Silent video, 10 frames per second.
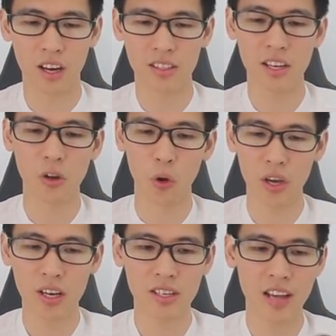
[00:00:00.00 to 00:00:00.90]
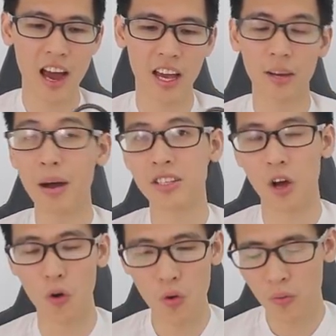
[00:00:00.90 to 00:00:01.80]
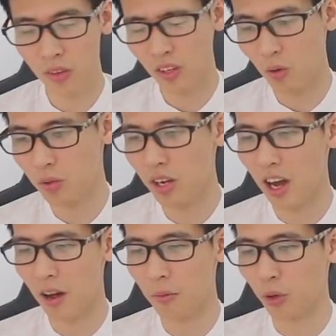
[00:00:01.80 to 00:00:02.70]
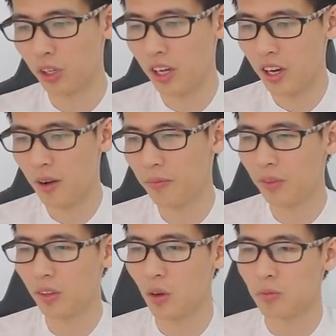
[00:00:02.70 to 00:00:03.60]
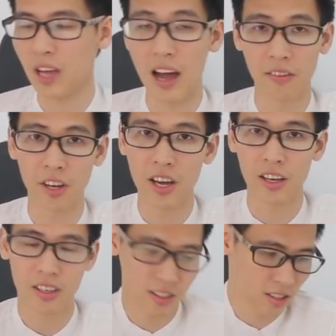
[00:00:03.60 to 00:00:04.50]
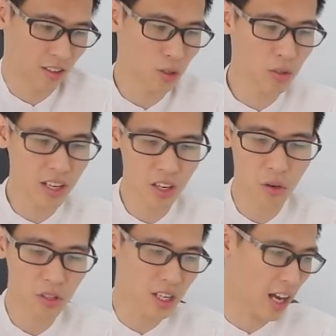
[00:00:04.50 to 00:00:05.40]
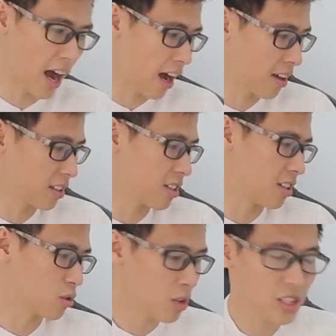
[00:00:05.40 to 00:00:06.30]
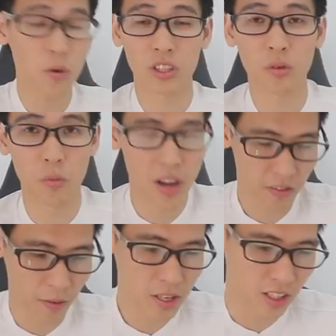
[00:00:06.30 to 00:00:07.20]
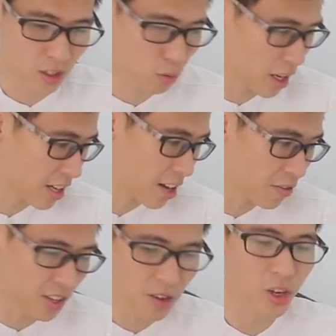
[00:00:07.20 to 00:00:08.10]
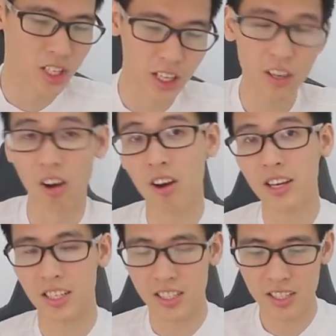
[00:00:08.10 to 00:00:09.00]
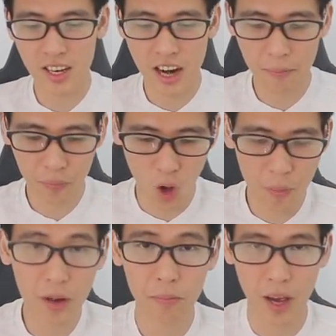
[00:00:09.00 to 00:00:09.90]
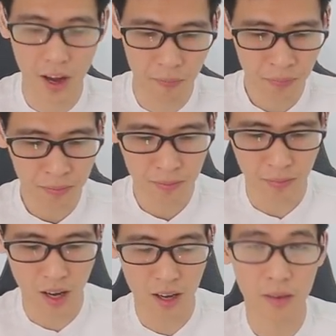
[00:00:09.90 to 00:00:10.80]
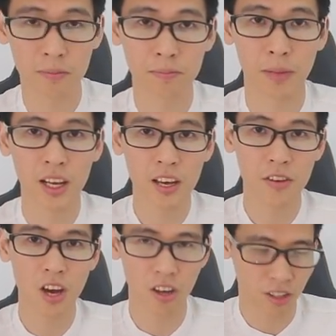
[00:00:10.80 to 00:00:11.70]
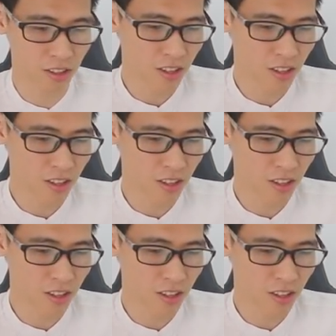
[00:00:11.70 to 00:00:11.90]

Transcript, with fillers: dây nối dài ba chấu cũng như là một cái cổng sạc vào đây. Chúng ta không có gì cả thì chúng ta sẽ bỏ sang một bên và bây giờ thì chúng ta đến với nhân vật chính, đó là chính chiếc laptop hát pê mà Pavilion